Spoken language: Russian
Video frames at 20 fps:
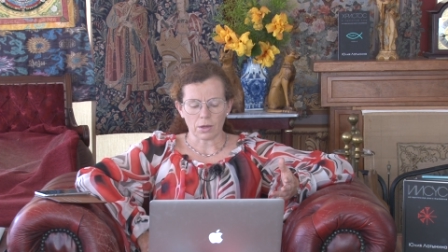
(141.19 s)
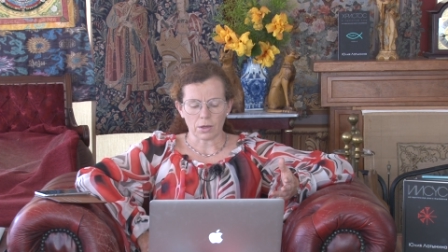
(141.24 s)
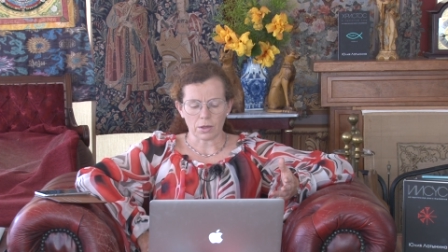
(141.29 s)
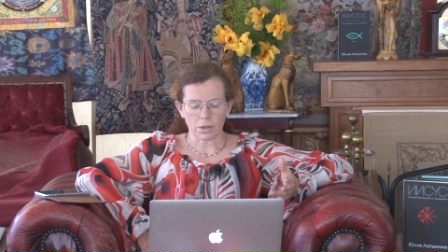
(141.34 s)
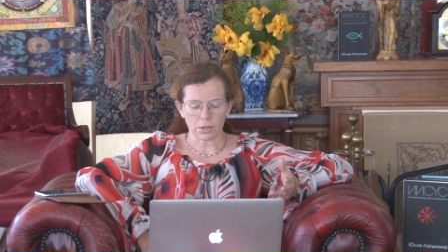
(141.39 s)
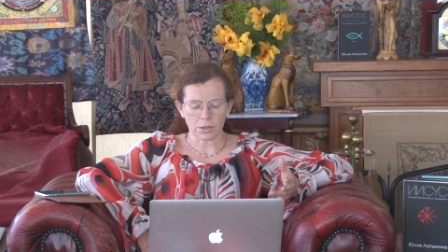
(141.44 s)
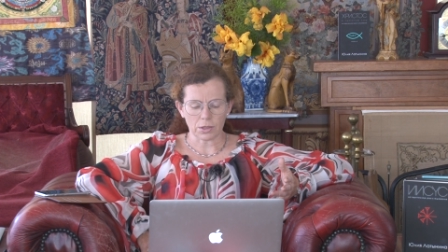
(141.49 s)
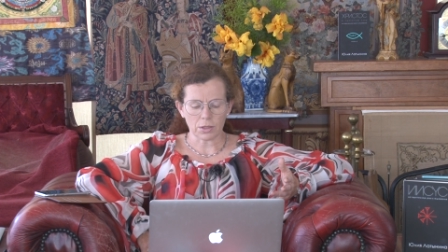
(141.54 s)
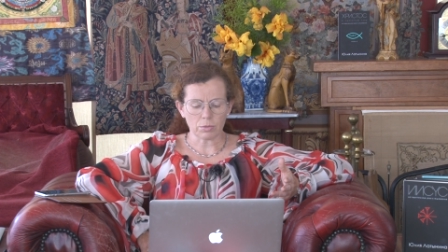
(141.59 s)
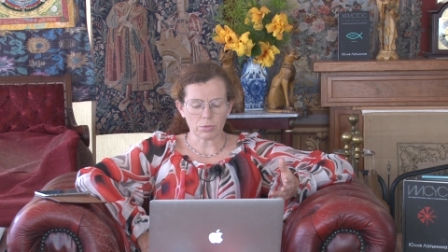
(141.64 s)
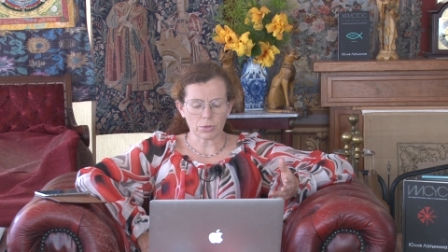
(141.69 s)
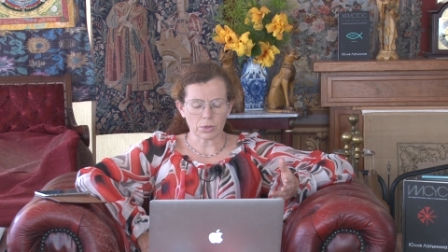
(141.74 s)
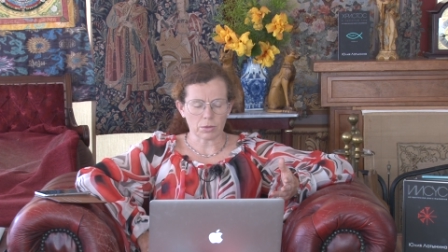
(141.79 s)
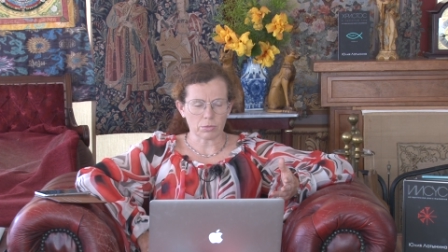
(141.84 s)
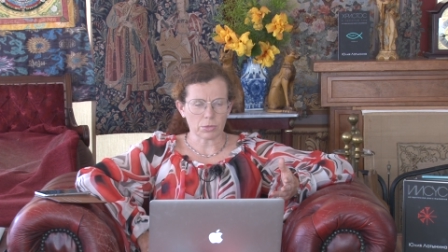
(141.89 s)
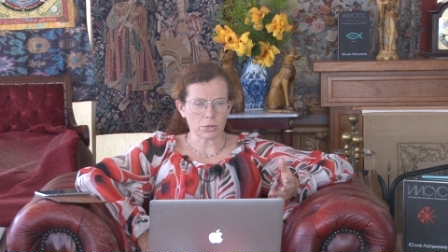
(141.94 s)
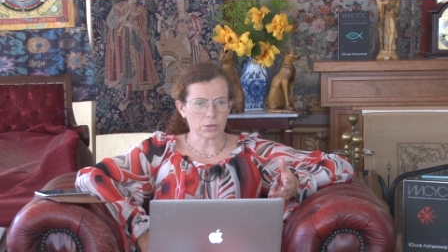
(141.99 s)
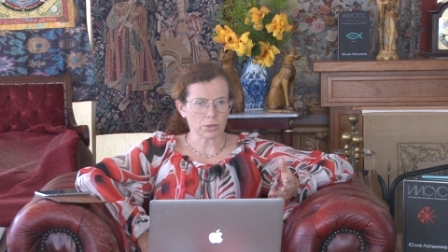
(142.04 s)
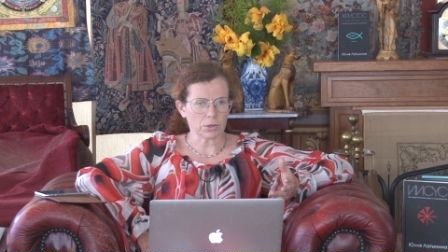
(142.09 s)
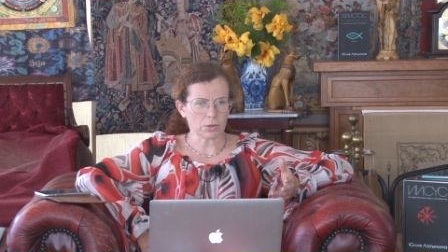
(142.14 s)
Россия была
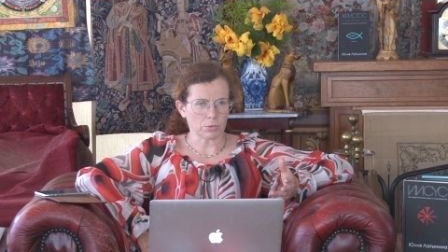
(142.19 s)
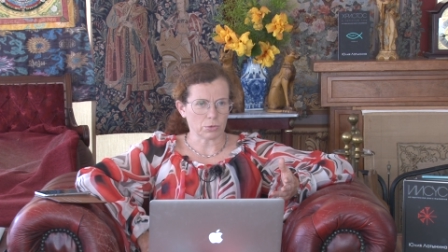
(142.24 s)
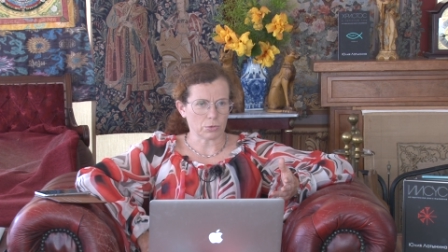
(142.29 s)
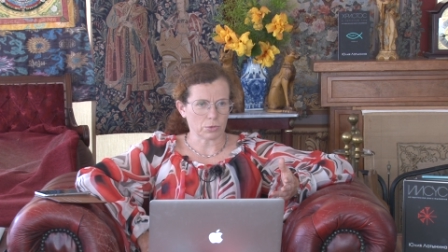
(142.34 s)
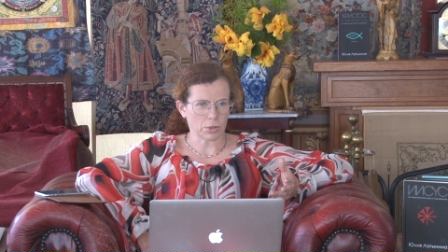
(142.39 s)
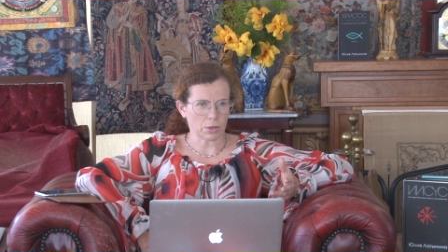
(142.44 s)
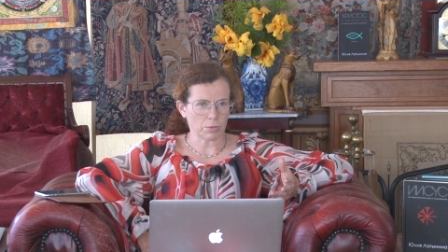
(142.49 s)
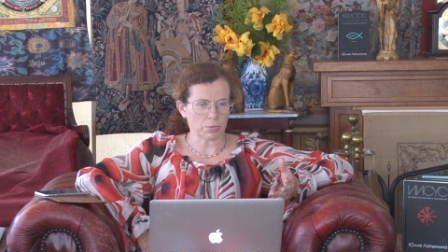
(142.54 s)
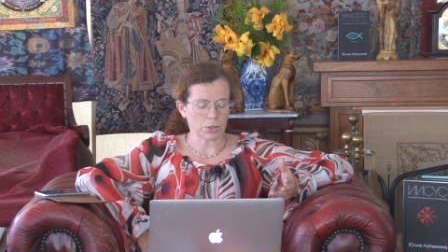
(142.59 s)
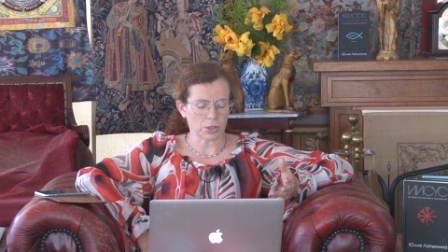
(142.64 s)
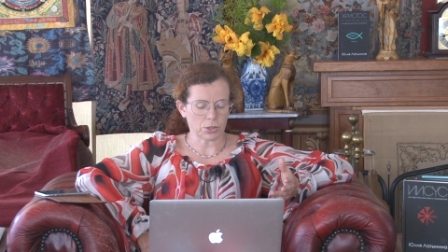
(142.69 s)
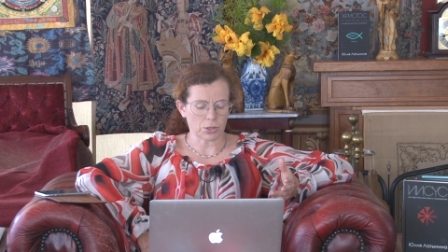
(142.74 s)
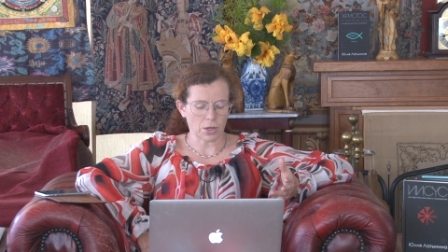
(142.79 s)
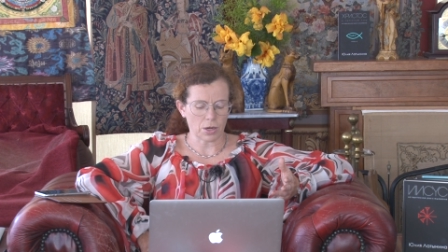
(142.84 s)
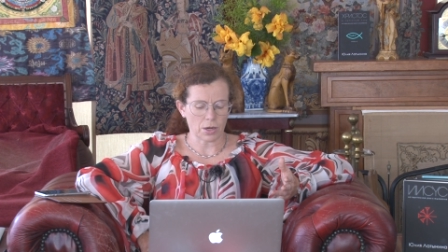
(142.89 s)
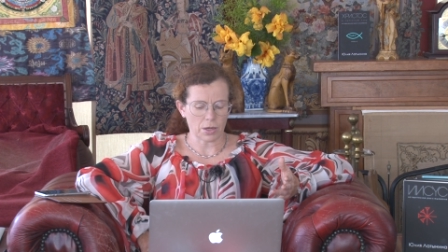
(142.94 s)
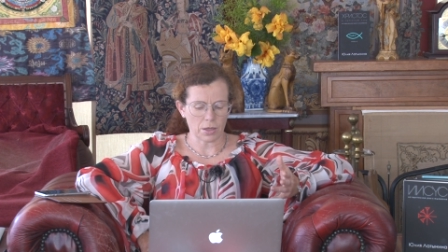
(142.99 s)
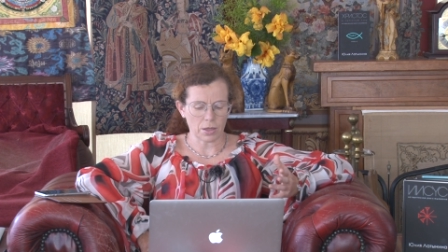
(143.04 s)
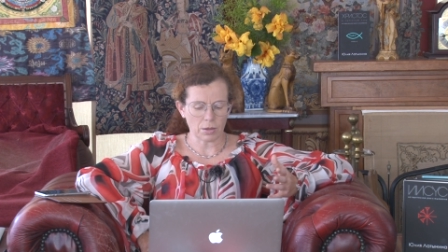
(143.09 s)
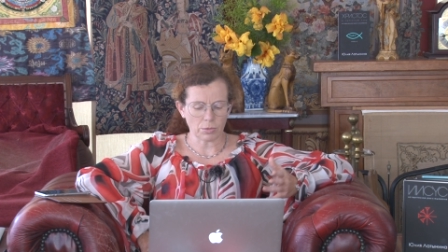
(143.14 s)
местом, куда
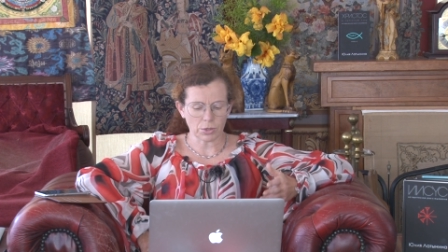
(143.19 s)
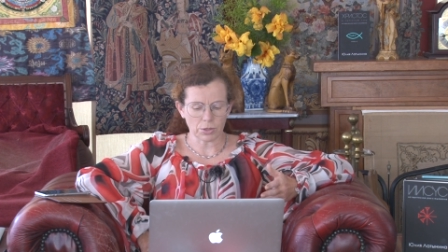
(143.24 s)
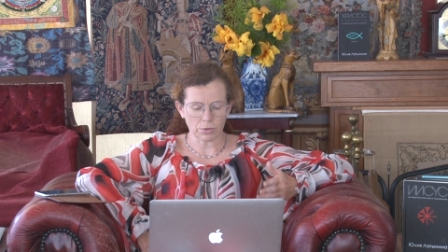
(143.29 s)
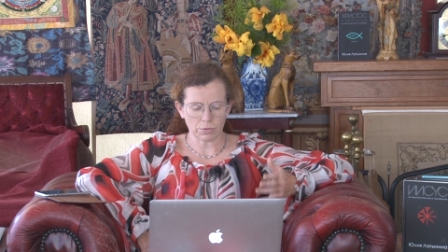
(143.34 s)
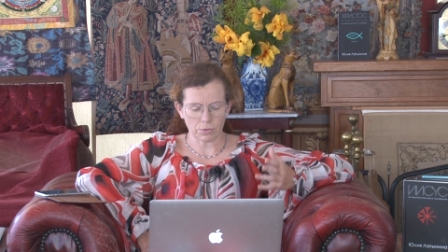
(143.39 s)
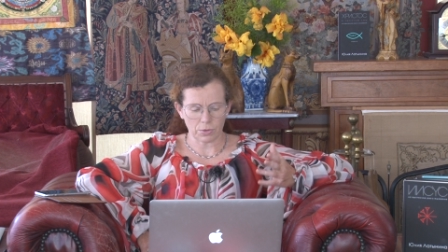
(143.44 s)
приезжали немцы,